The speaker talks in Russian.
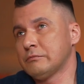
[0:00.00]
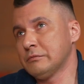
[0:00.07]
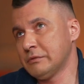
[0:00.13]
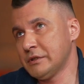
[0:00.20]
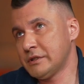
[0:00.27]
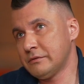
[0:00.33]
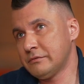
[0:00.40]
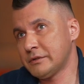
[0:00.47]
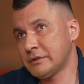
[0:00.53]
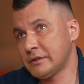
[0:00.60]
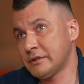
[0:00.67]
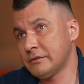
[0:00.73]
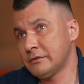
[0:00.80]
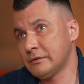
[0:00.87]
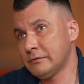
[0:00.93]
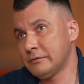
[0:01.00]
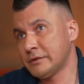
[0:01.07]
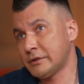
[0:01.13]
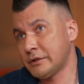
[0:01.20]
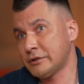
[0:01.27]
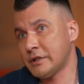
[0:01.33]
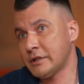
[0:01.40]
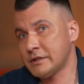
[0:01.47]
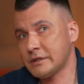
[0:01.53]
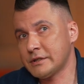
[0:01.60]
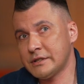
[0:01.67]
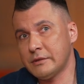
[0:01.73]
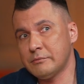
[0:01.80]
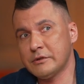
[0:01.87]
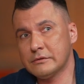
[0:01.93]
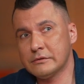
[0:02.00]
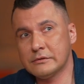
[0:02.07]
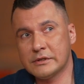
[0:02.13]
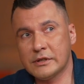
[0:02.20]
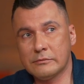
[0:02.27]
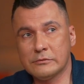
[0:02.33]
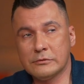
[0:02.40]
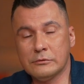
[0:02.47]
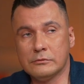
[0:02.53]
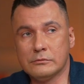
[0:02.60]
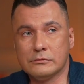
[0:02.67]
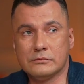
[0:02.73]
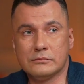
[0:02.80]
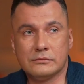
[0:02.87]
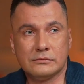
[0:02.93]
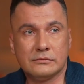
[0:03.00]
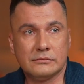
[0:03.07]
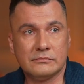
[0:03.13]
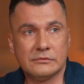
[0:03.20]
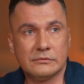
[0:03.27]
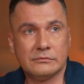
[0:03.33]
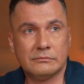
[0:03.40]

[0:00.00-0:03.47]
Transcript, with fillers: если возвращаться к теме там, ну,